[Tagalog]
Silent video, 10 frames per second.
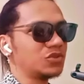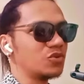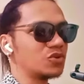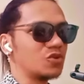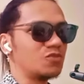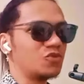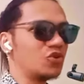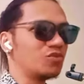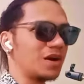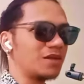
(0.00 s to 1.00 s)
gusto mong
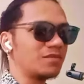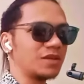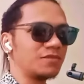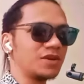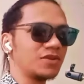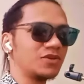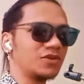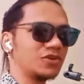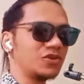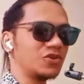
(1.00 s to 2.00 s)
lumaban
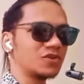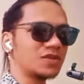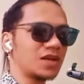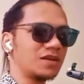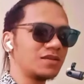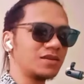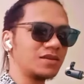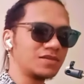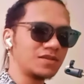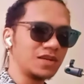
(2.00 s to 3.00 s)
pero yung sakit
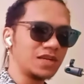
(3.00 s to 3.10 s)
is